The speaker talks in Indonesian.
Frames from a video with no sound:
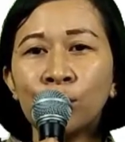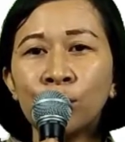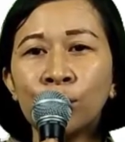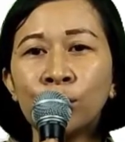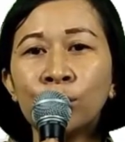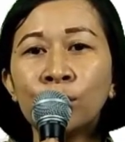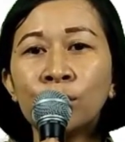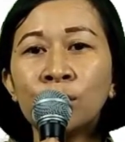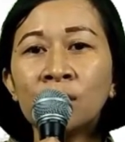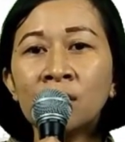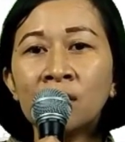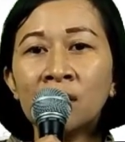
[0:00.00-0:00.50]

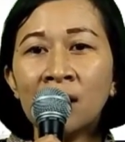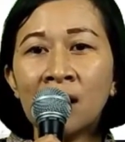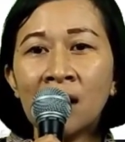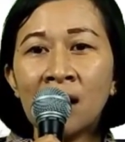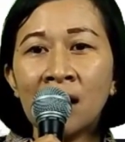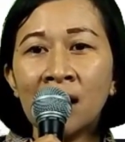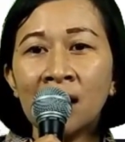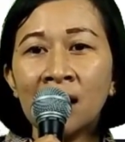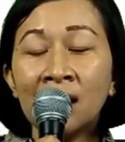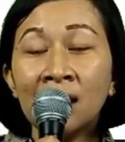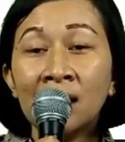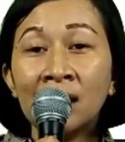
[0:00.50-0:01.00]
gunung
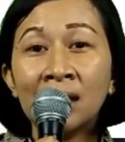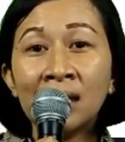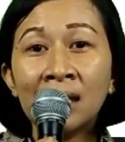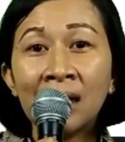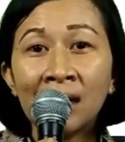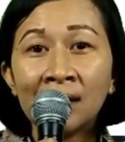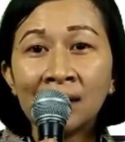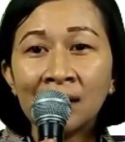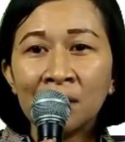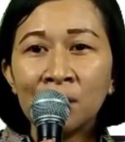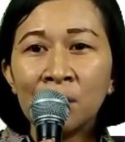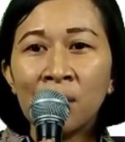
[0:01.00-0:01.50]

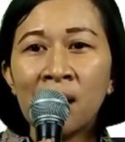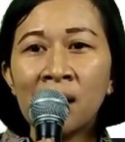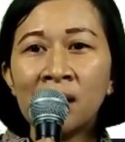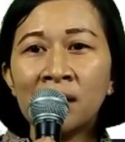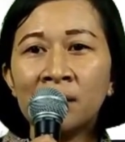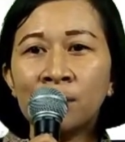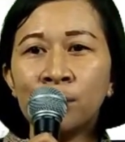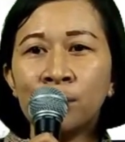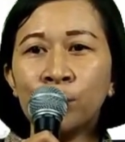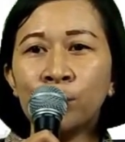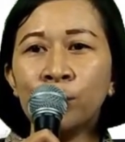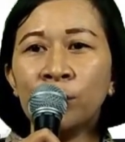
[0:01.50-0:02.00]
hingga tiba
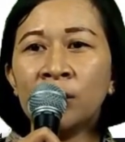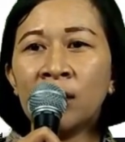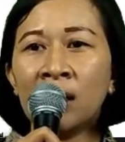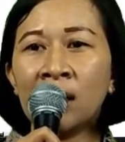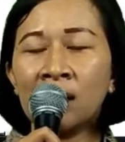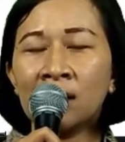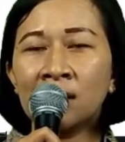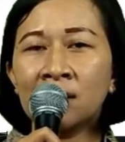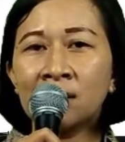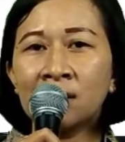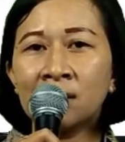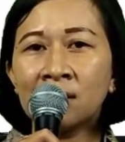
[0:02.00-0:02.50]
di
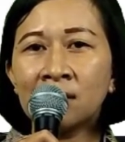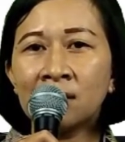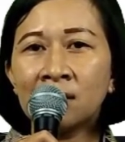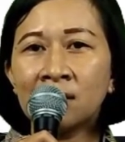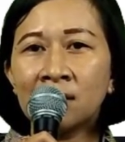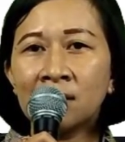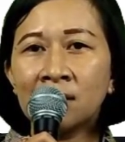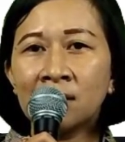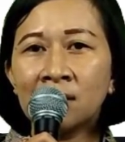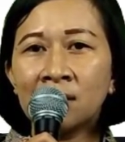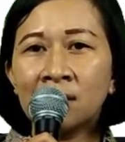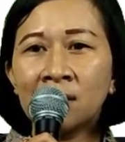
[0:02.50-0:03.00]
puncak.
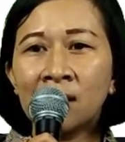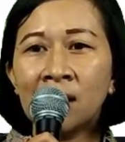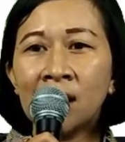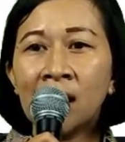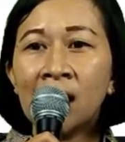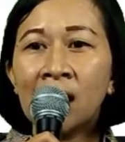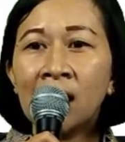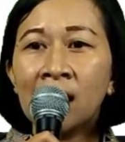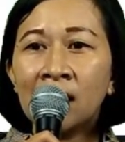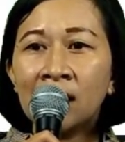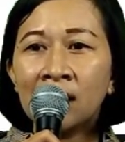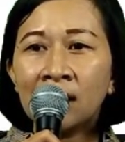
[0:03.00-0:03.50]

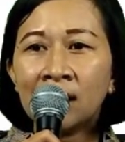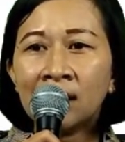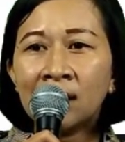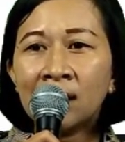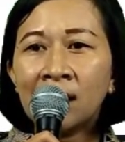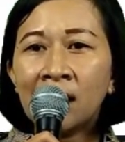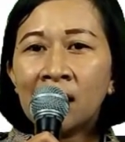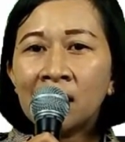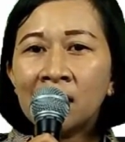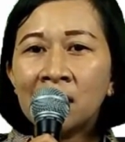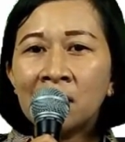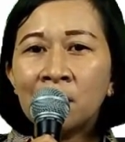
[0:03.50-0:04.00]

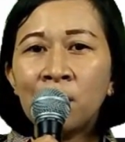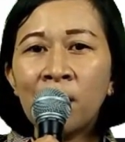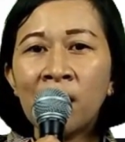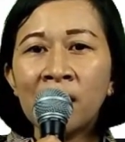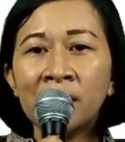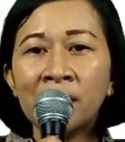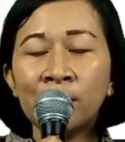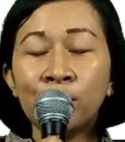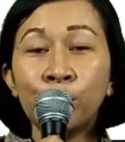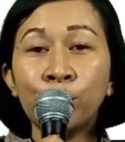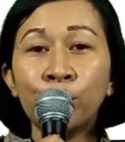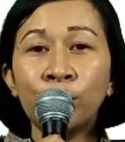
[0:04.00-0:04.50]
Ketika
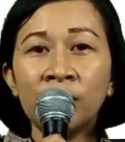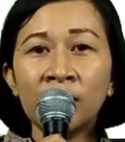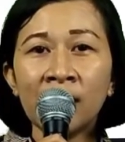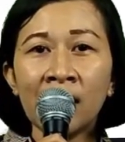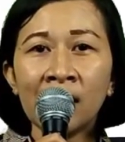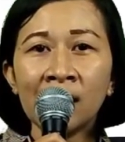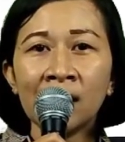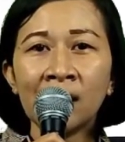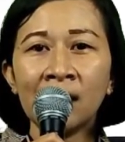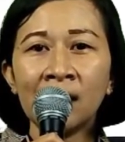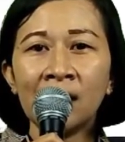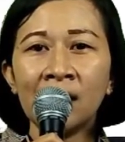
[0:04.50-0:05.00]
tiba di
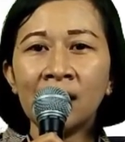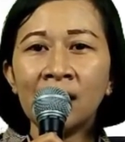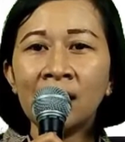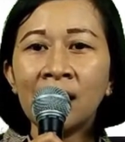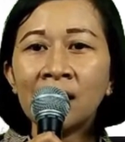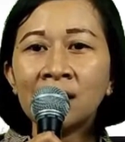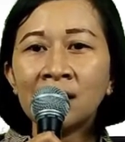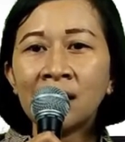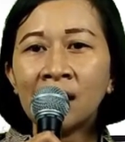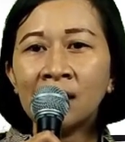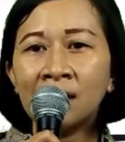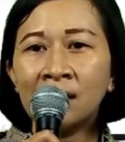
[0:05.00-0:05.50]
puncak,
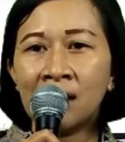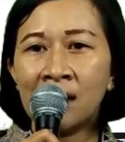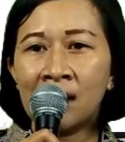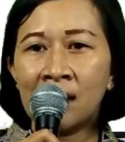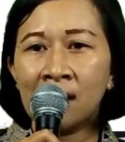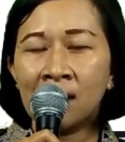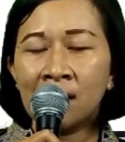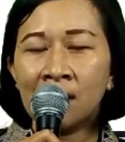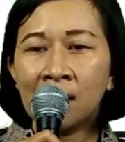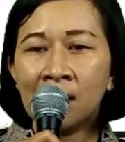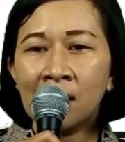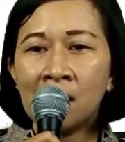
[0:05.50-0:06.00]
ia sadar
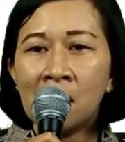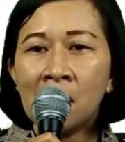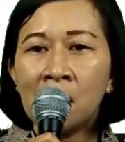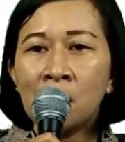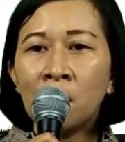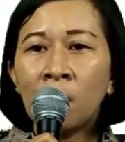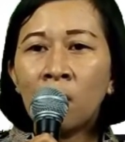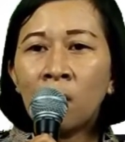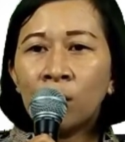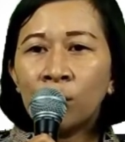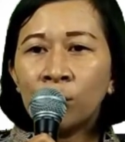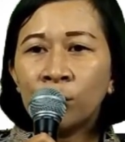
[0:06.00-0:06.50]

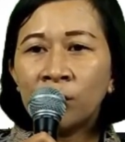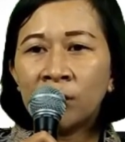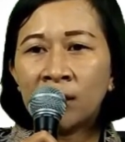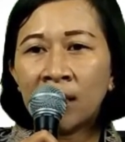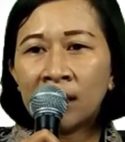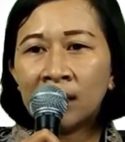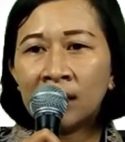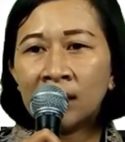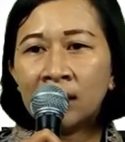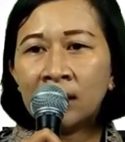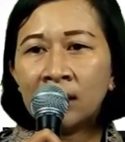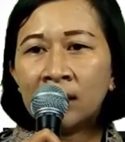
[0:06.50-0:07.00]
bahwa
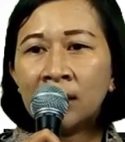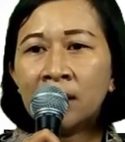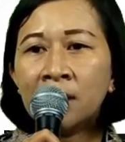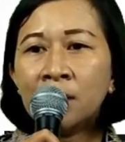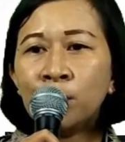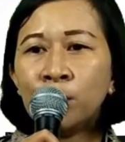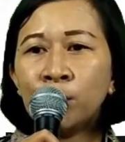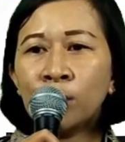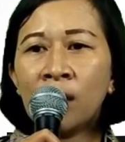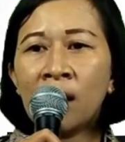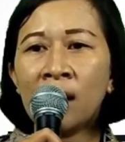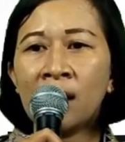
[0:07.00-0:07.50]
ujian ini
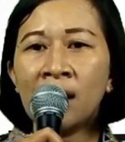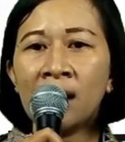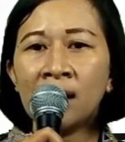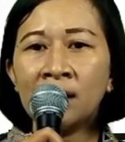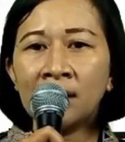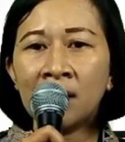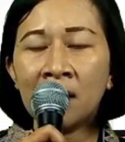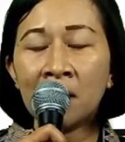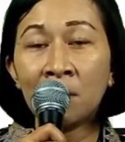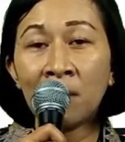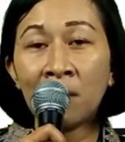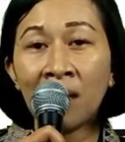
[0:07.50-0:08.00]
bukan
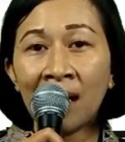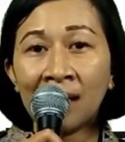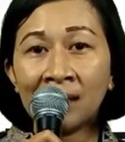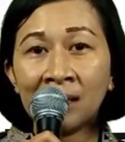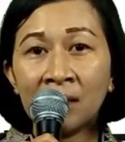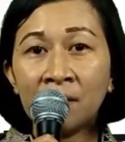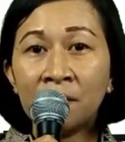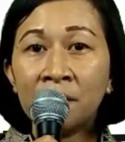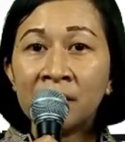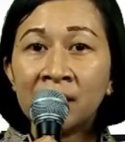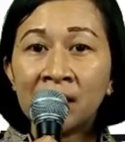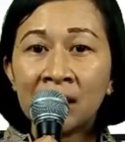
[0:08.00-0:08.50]
hanya
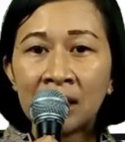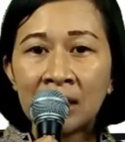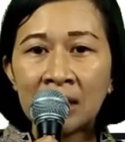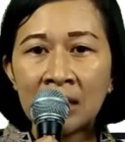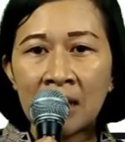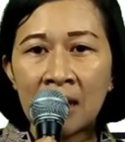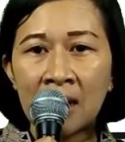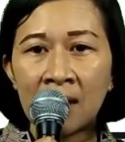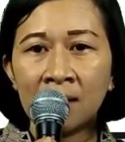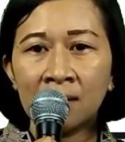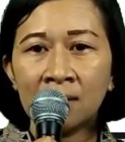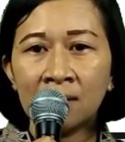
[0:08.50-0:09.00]
melatih
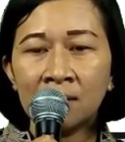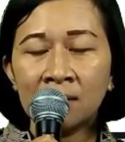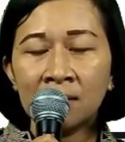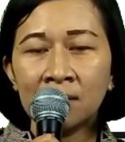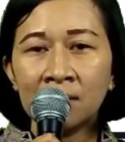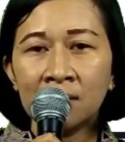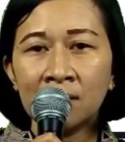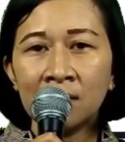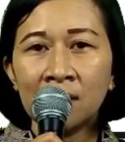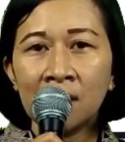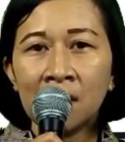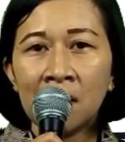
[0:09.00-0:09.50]
fisiknya,
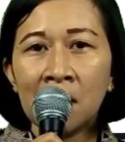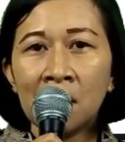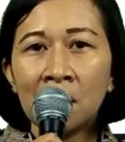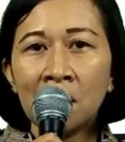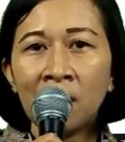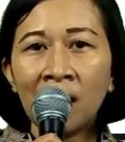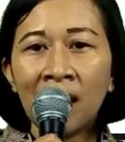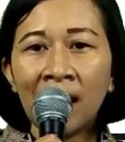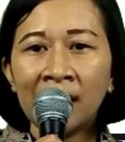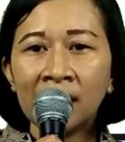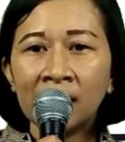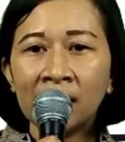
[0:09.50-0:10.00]

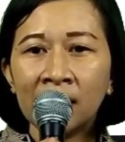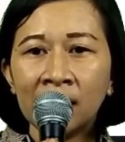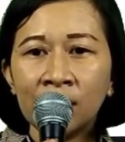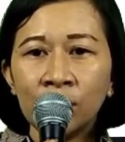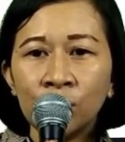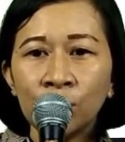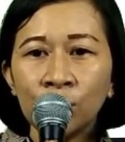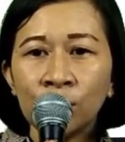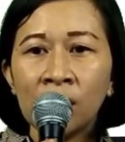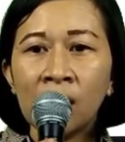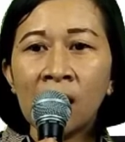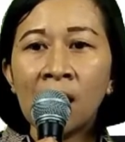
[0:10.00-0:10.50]

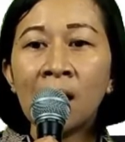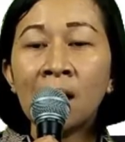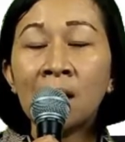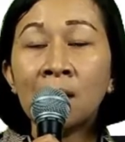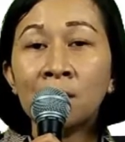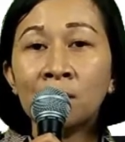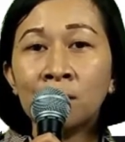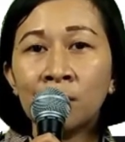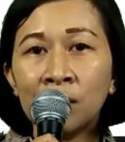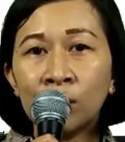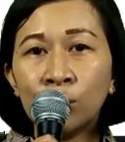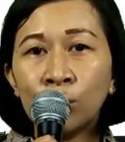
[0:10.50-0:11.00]
melainkan
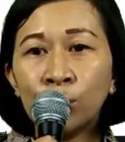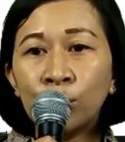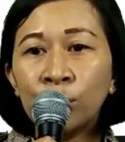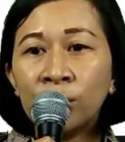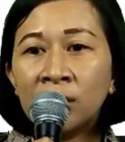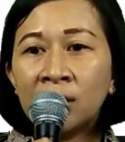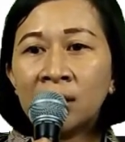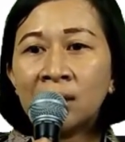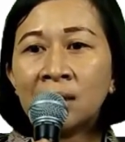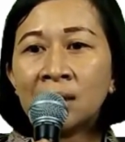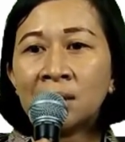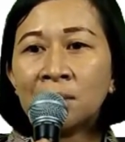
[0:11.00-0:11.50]
juga
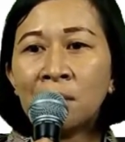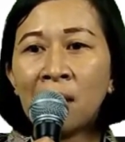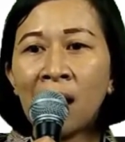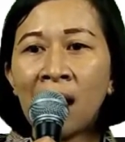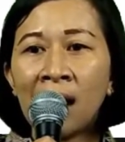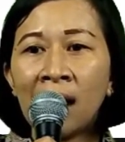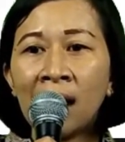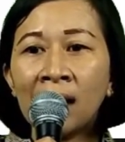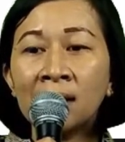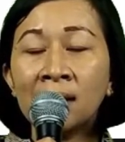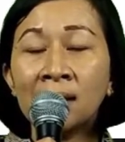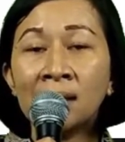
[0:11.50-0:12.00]
menguji
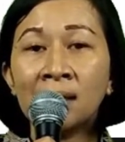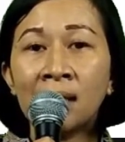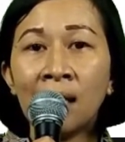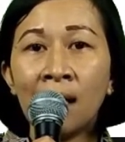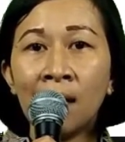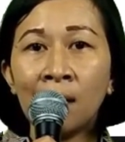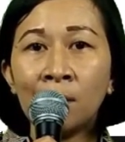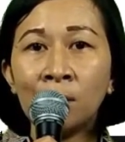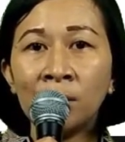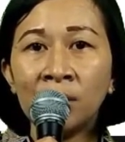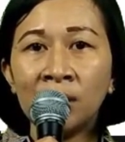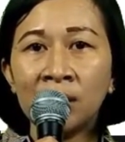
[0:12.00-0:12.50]
semangat
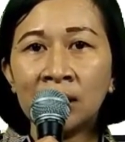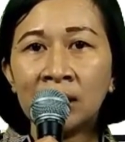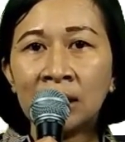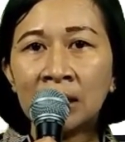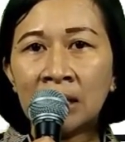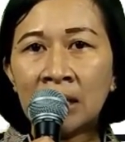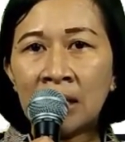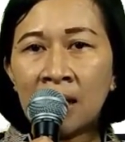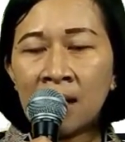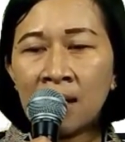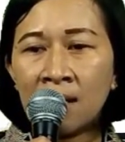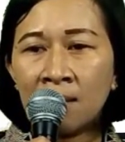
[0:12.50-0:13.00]
dalam
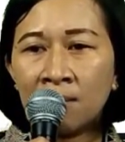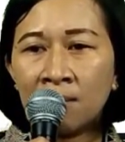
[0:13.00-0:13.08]
dirinya.